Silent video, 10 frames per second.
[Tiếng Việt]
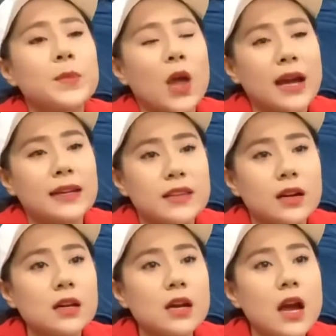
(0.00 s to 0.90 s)
hoặc là
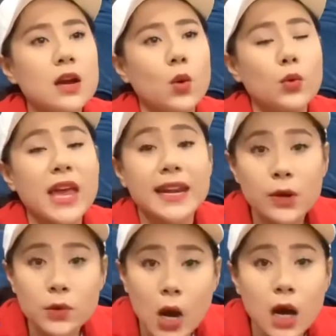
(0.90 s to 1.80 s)
những ờ, cụ già
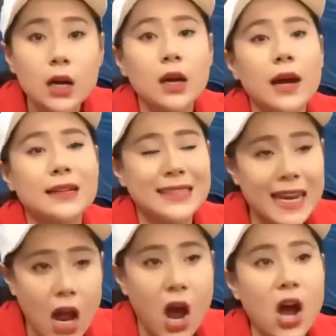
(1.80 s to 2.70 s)
neo đơn hoặc là
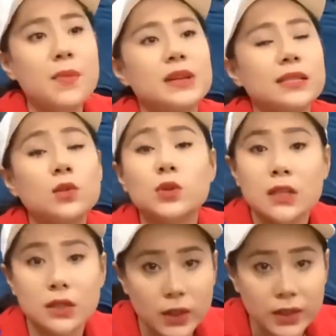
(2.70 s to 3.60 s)
trẻ nhỏ mình sẽ ưu
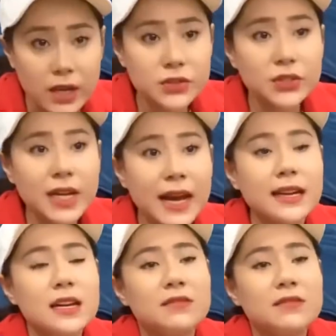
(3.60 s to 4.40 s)
tiên những chuyện đó trước ha